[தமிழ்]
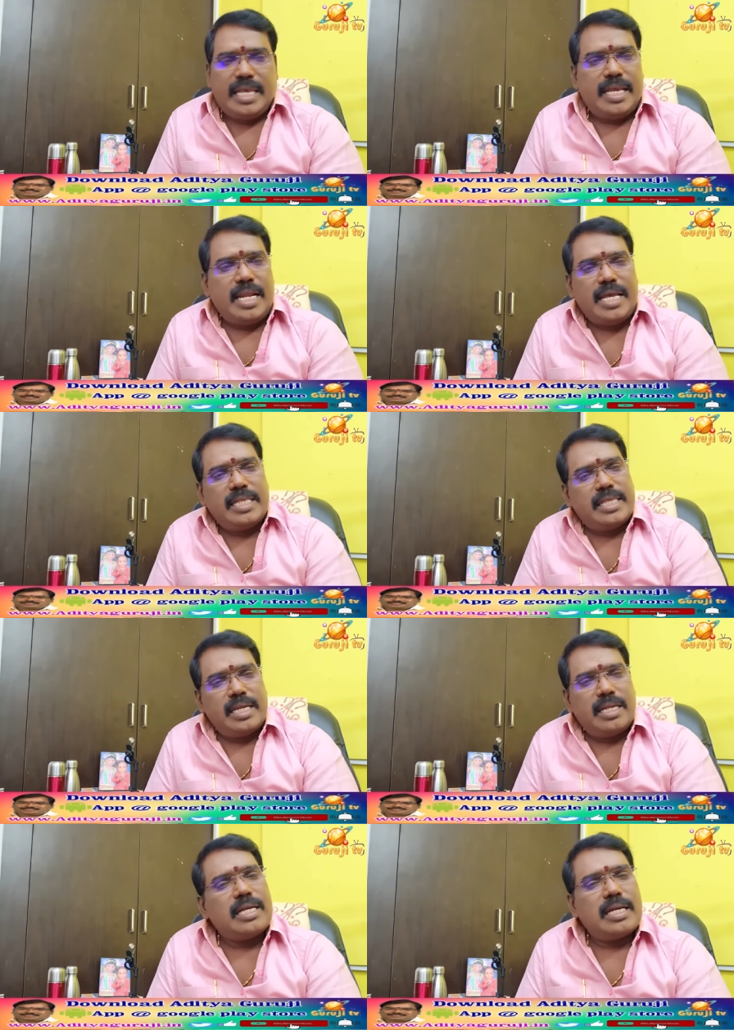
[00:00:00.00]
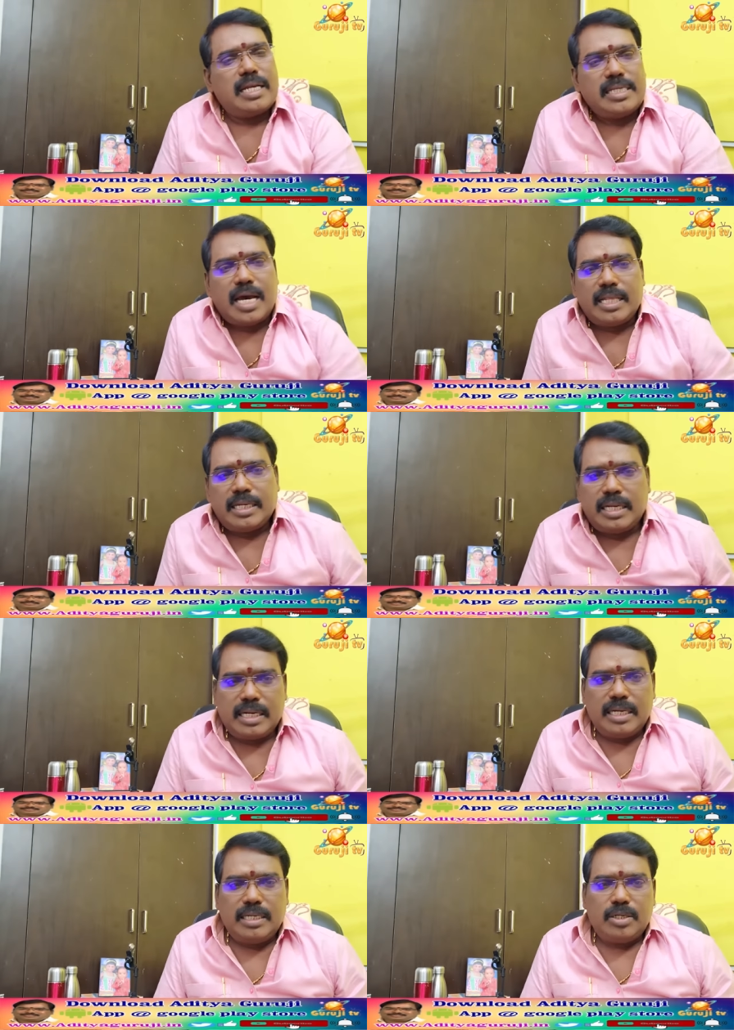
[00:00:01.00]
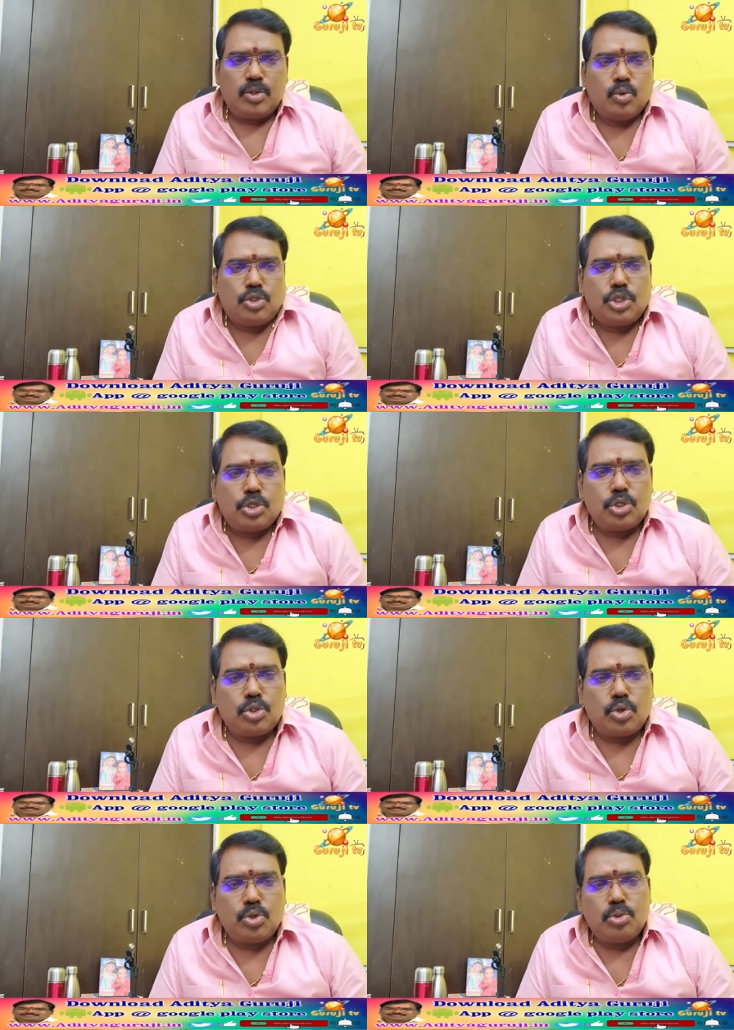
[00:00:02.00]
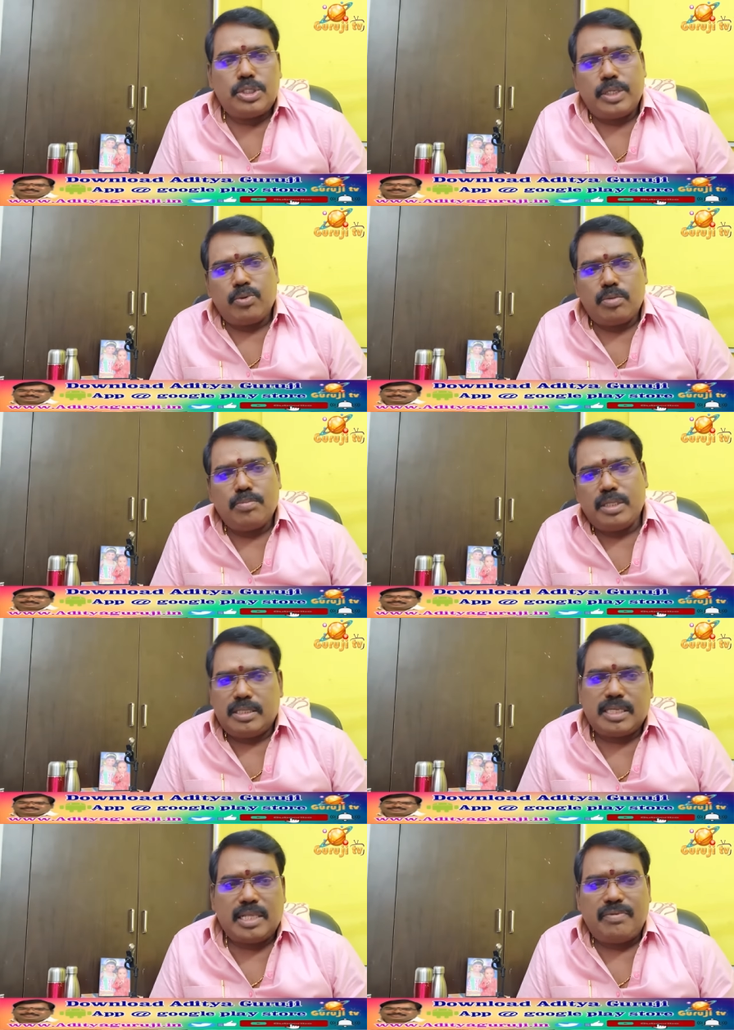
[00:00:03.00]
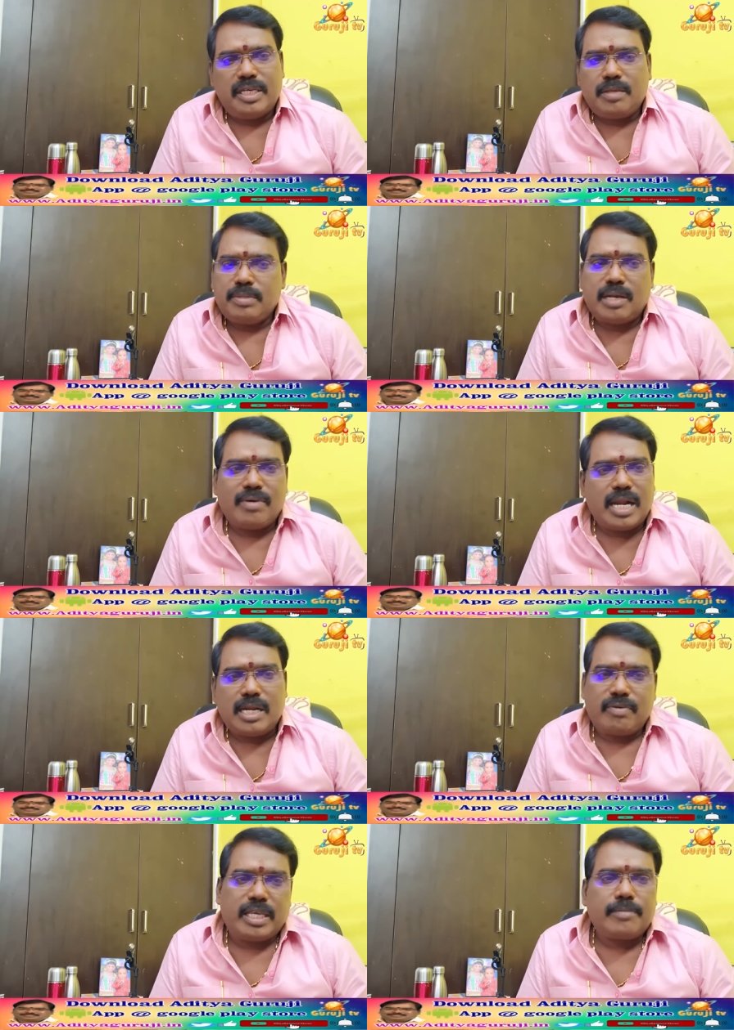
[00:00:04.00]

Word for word: இணையத்தில் இருக்கின்ற ஜாதகங்கள் நூற்றுக்கு தொன்னூற்றி ஒன்பது சதவிகிதம் தவறானவை